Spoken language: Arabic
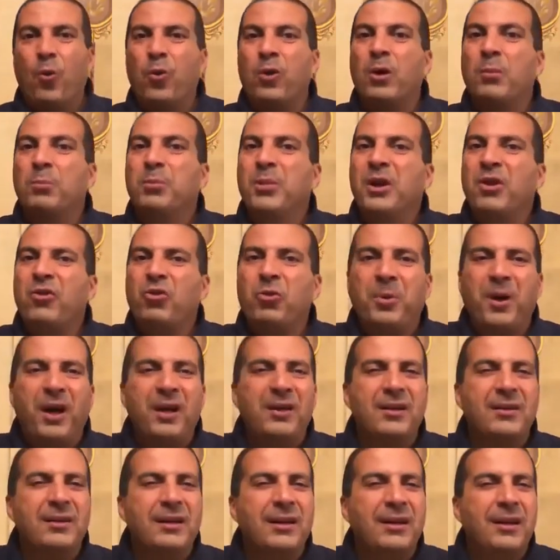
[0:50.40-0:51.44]
وربنا
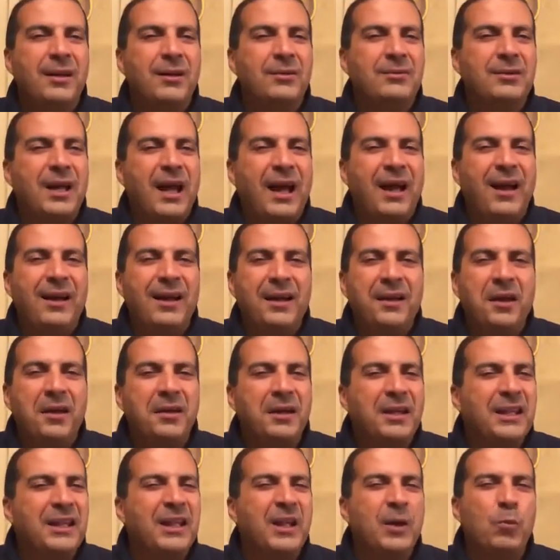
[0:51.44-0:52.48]
سبحانه وتعالى
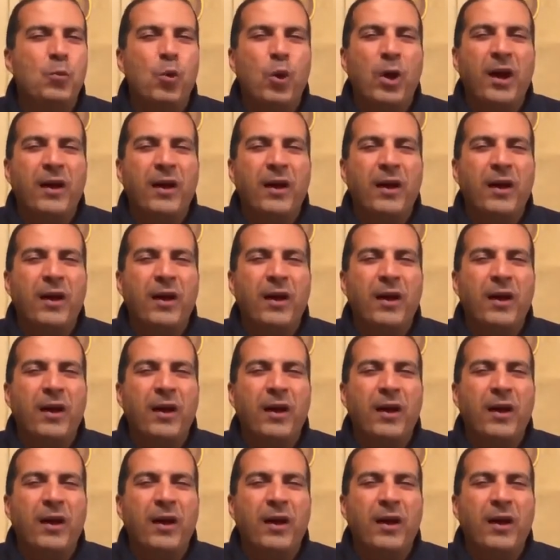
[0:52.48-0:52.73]
كريم